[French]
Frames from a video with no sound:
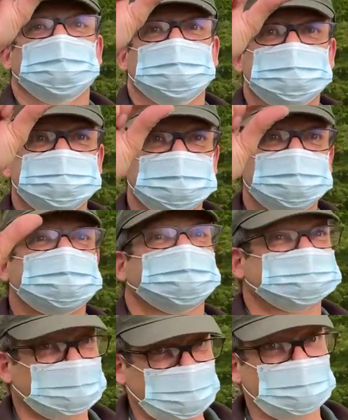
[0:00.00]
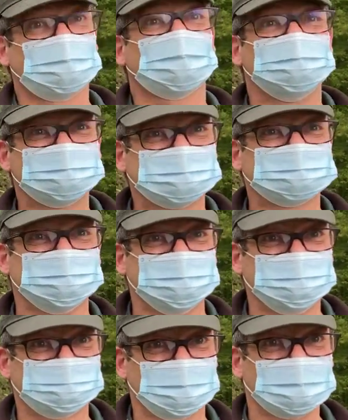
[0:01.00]
les diamètres, ça fait un peu comme les oiseaux, les
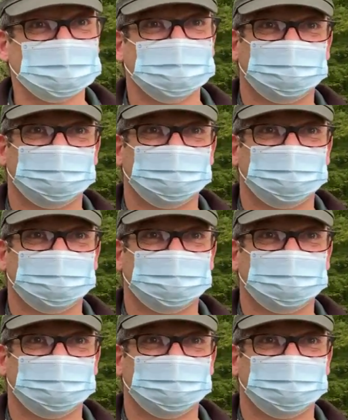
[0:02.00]
nichoirs,